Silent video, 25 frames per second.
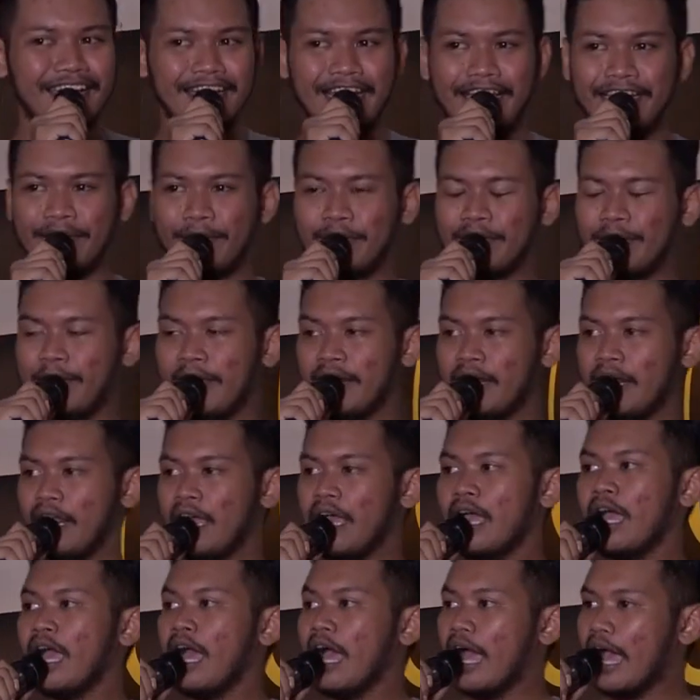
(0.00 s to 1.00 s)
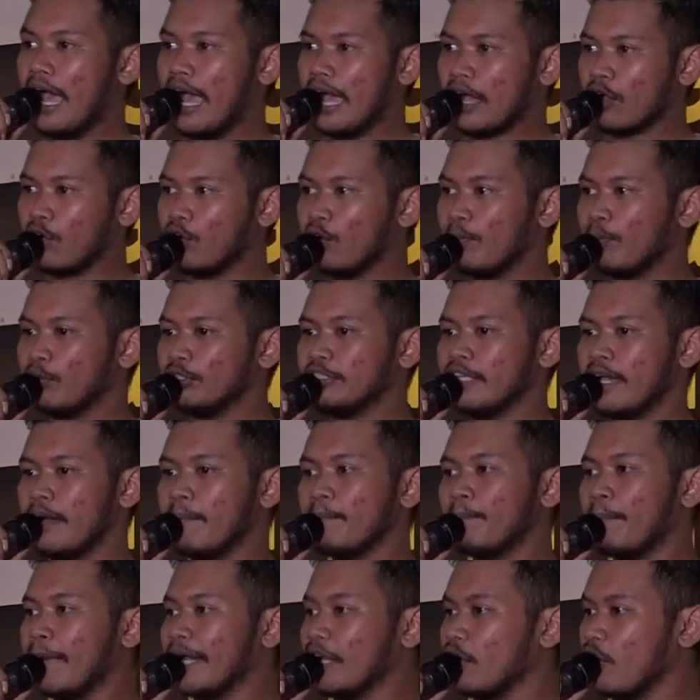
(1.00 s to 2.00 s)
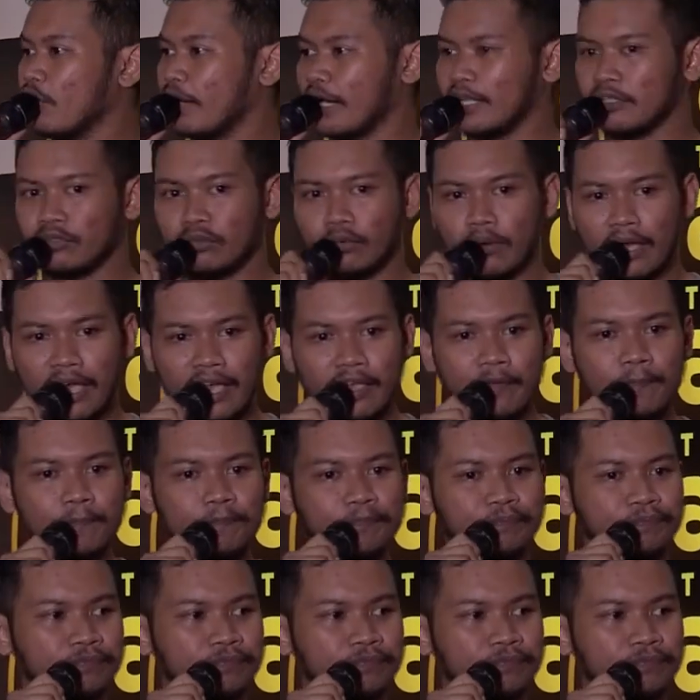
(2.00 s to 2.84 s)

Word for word: Dan teman-teman, aku punya empat orang tua.